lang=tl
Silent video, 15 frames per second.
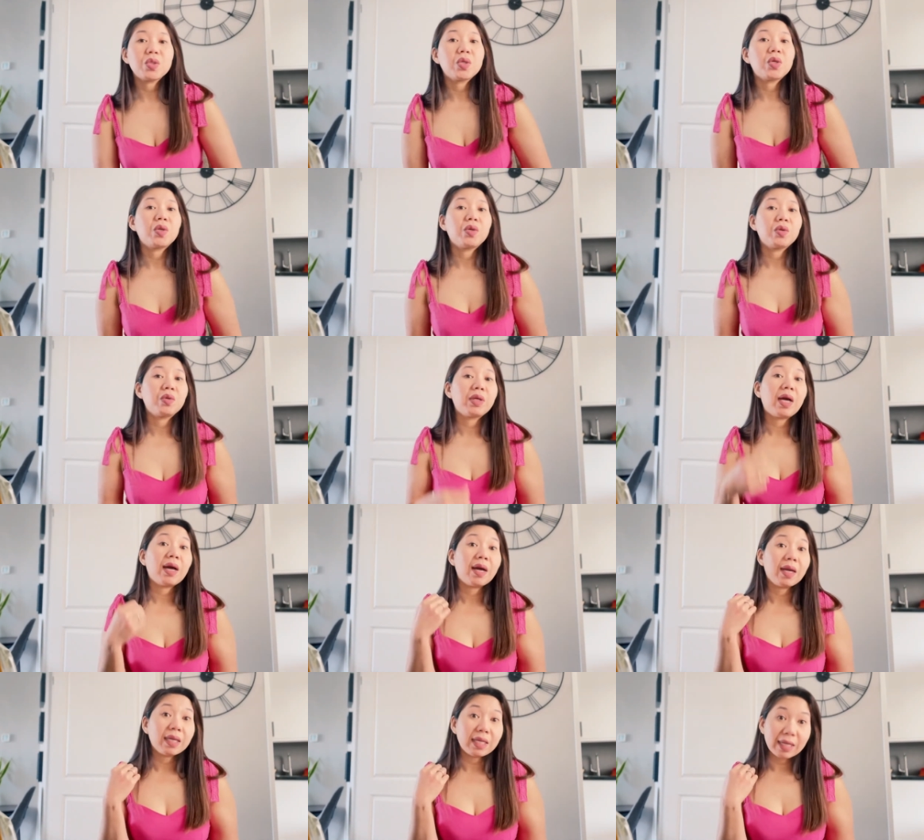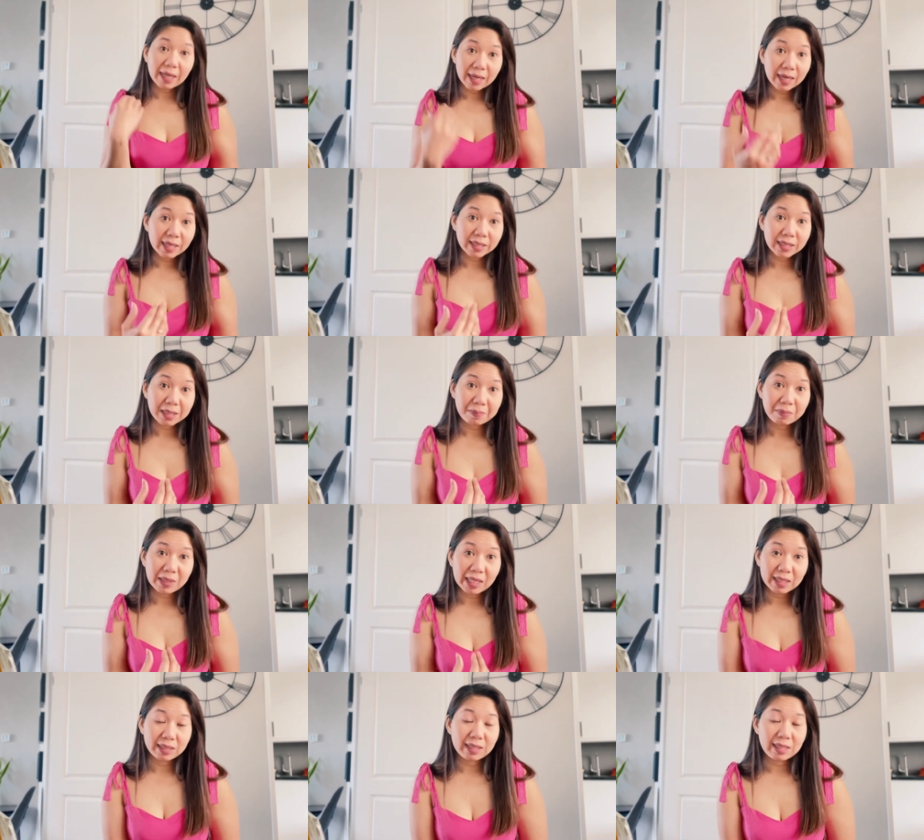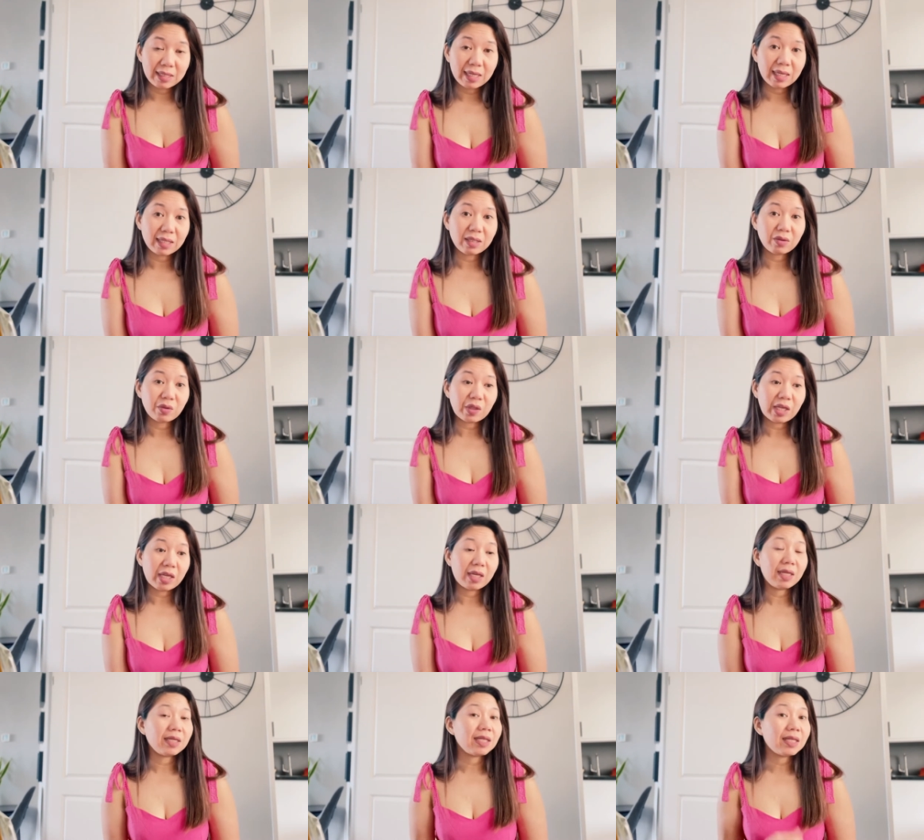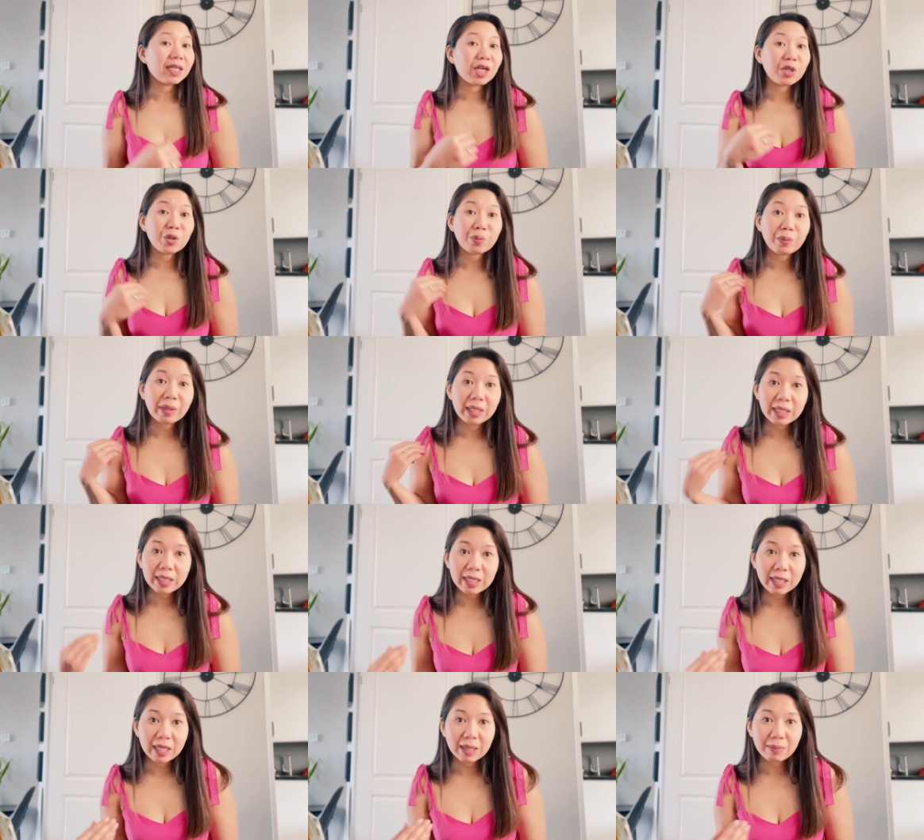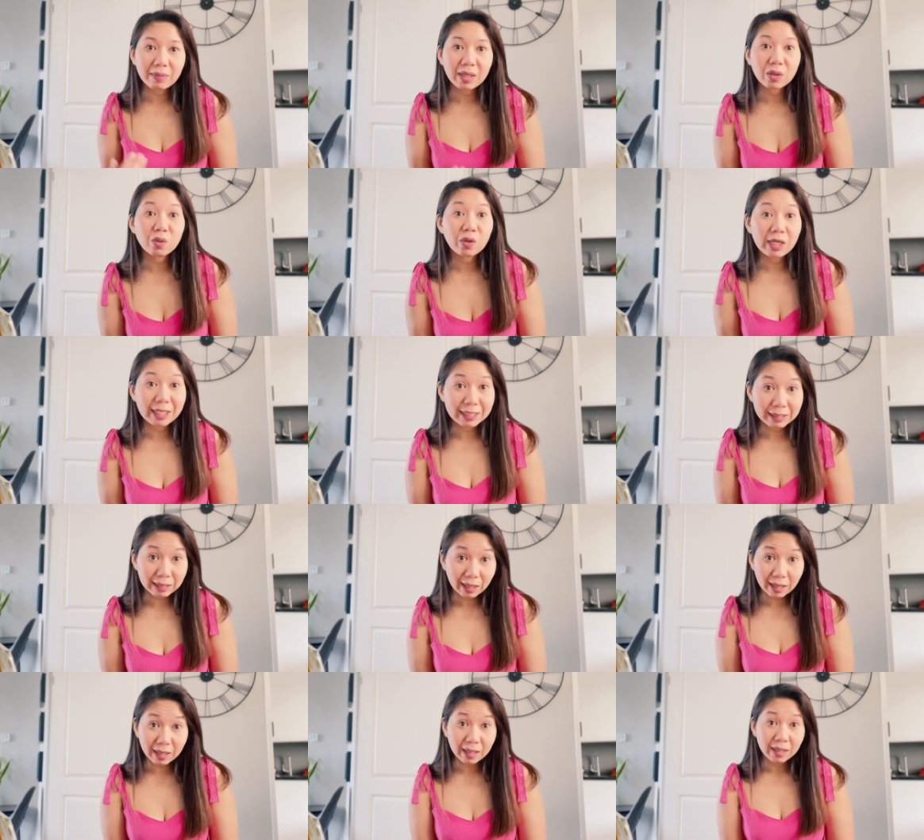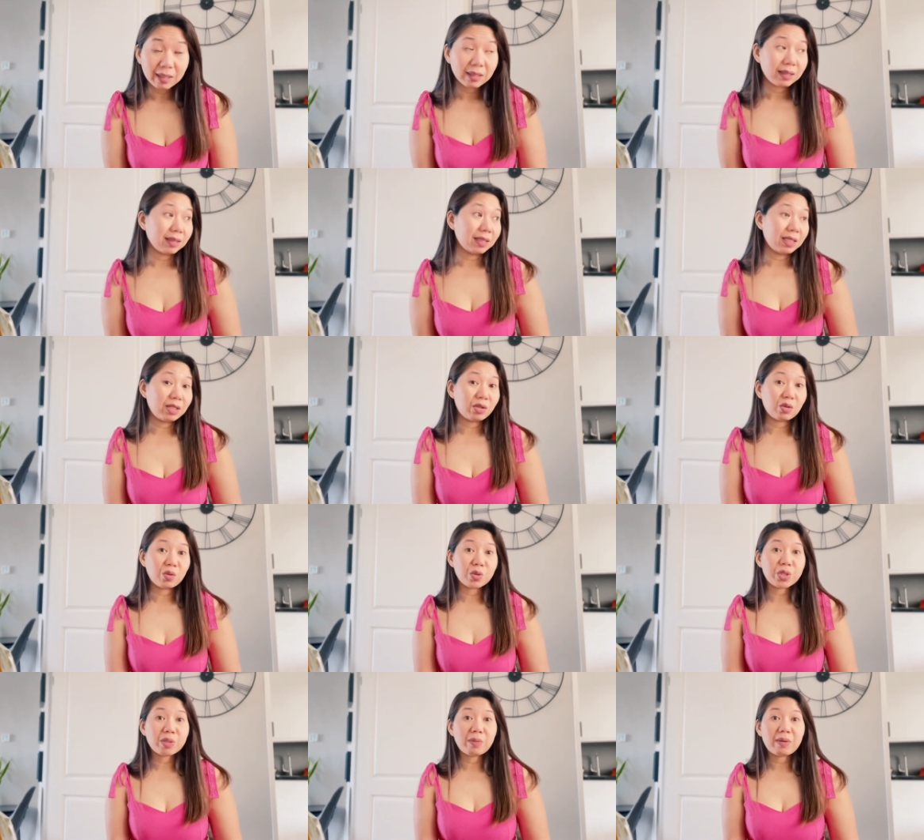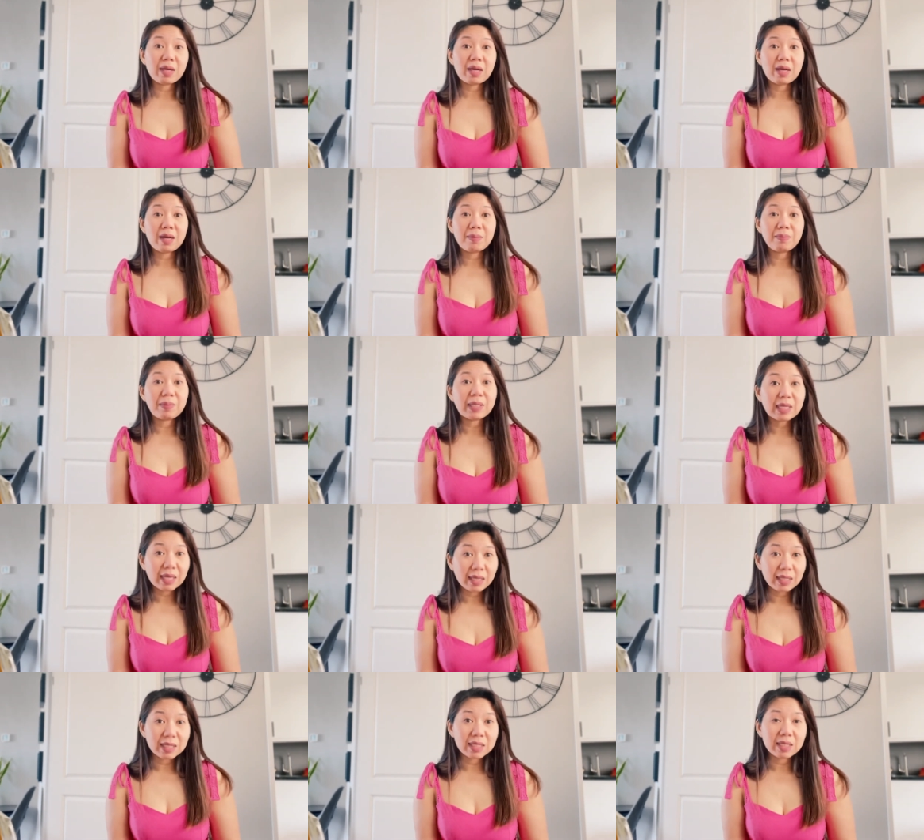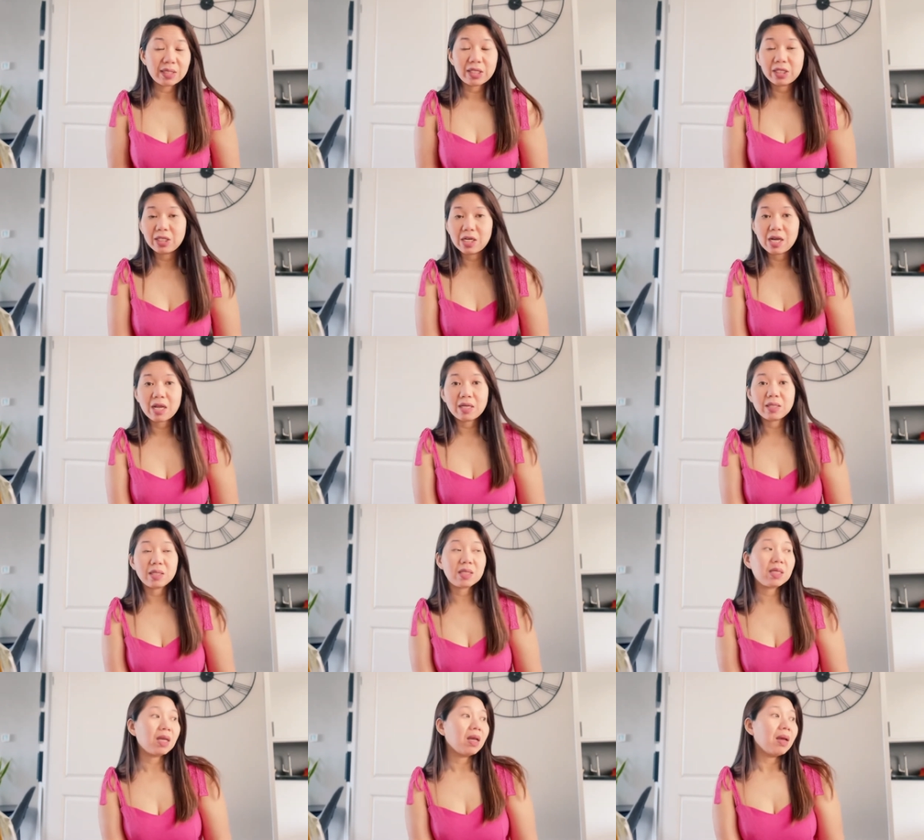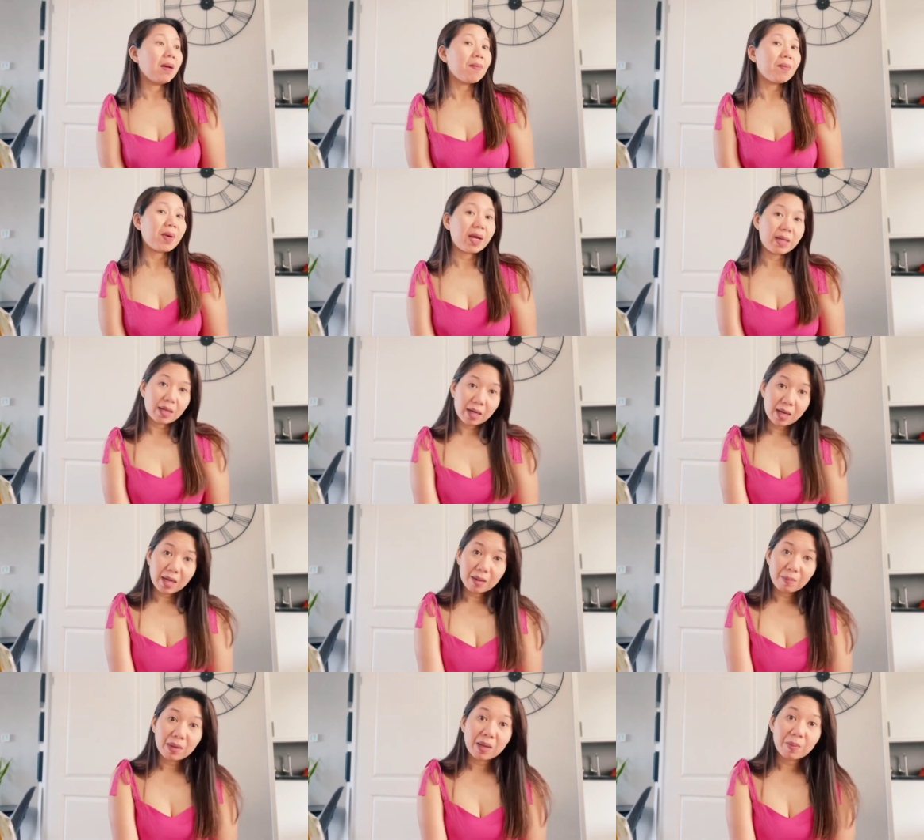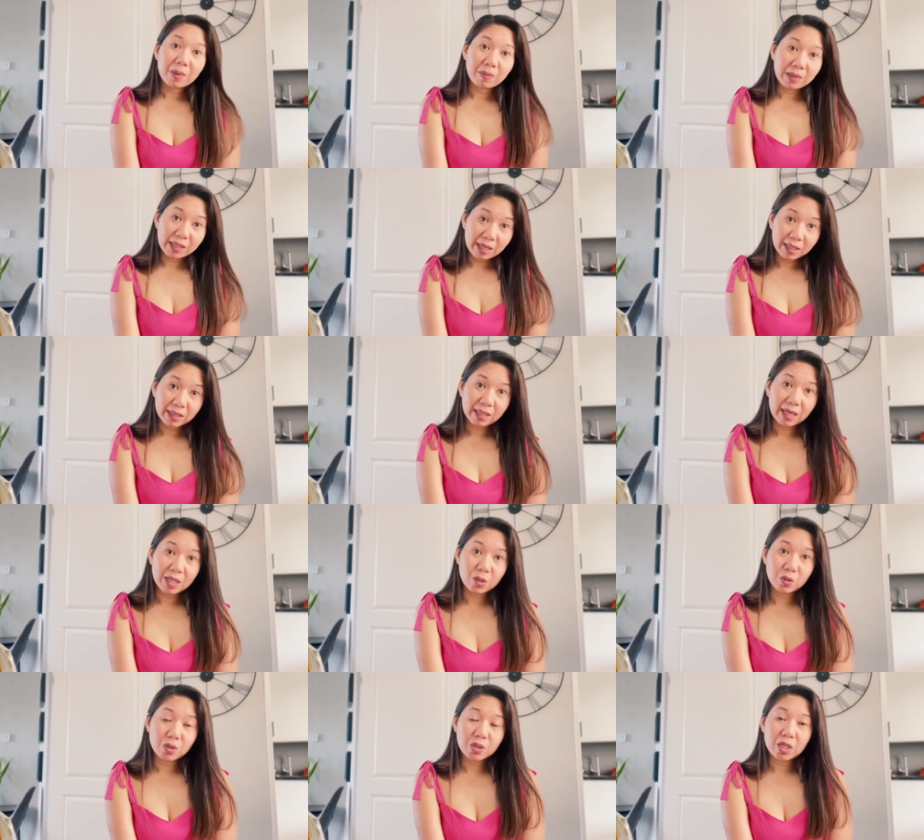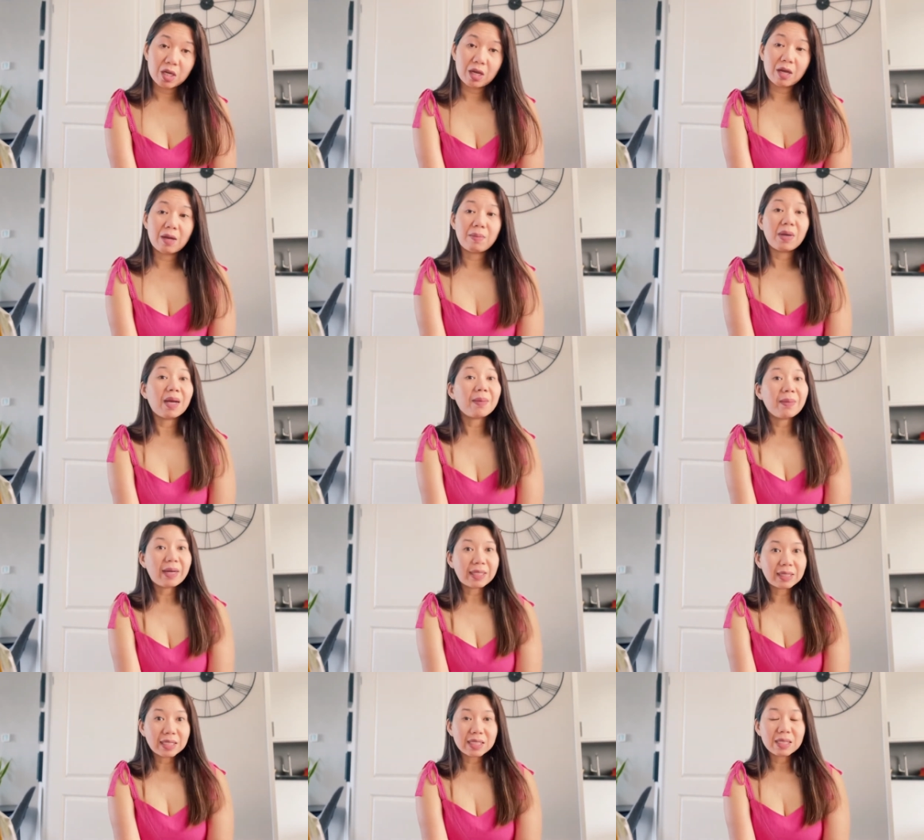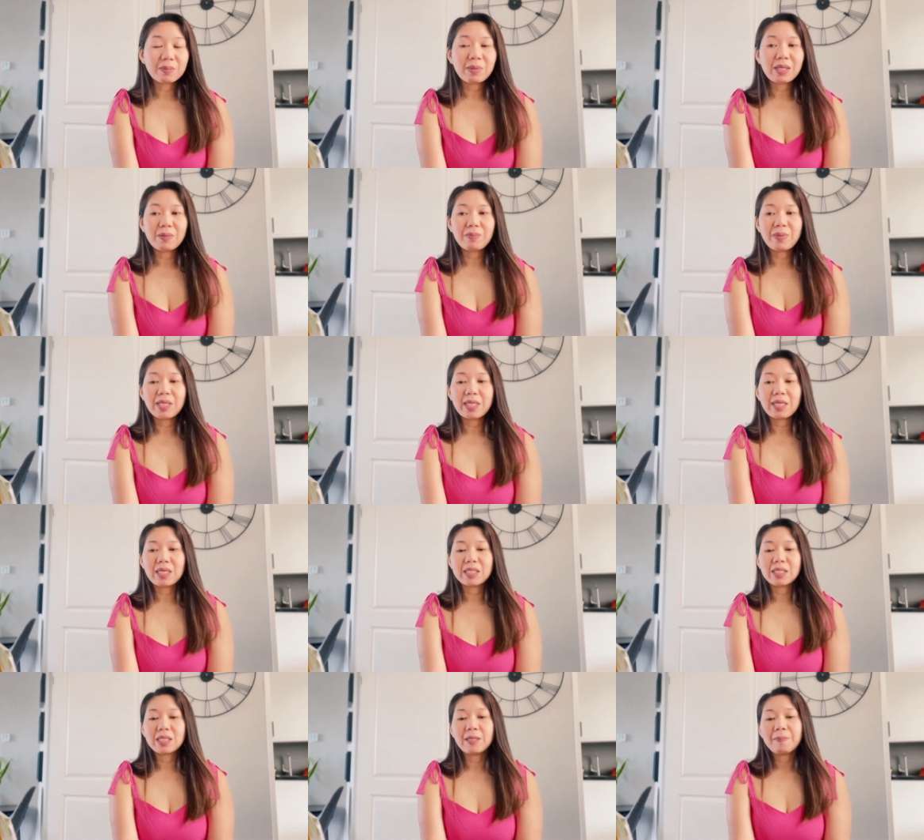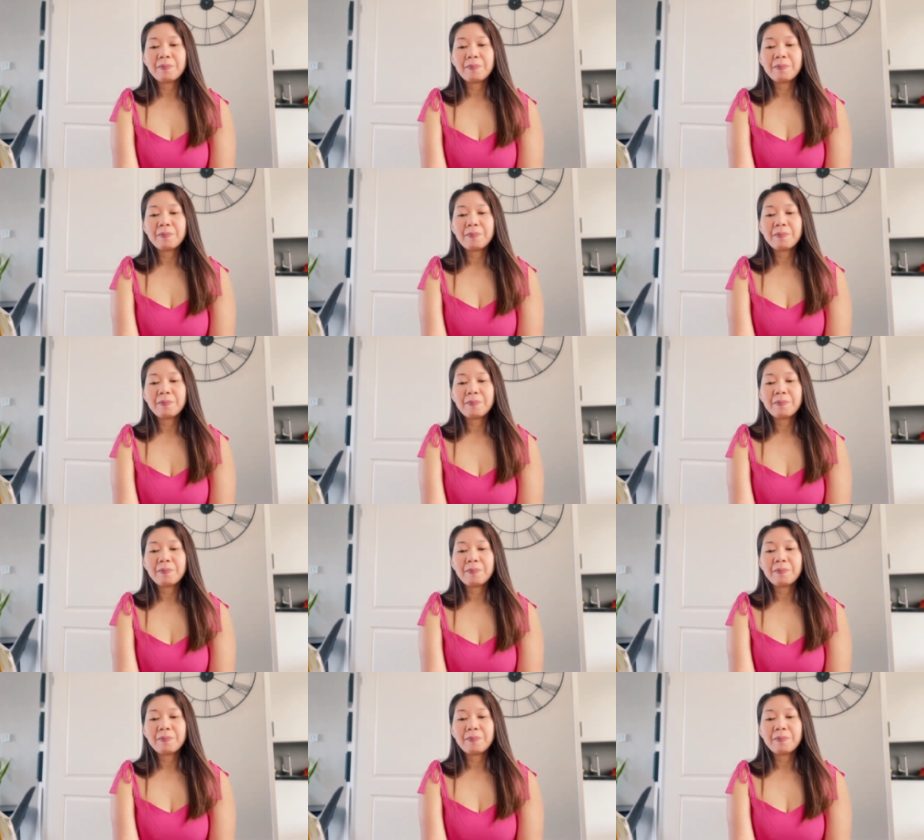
So, uh, i-accept natin yan, okay? Hindi tayo mahihiya magkolekta dito sa mga Pinay sa Netherlands para lang makapamigay tayo sa mga bata sa Pilipinas.